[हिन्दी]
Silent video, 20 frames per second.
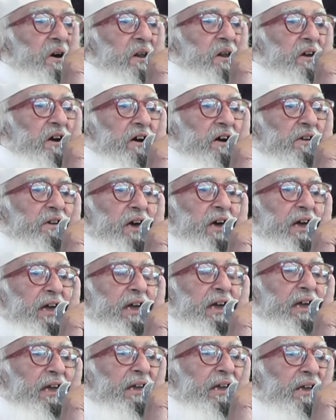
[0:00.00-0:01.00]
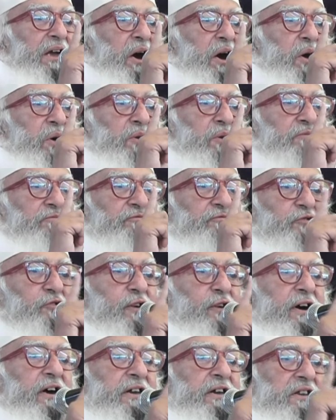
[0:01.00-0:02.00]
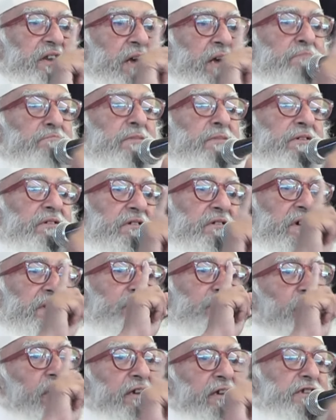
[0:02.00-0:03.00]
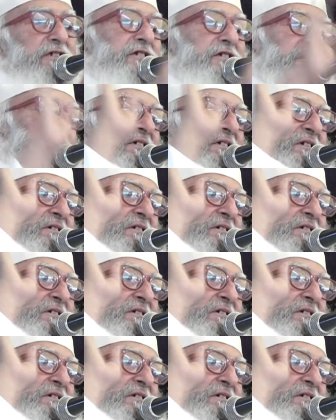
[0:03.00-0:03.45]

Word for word: कारखाना है और वो है रहमत का रूहानियत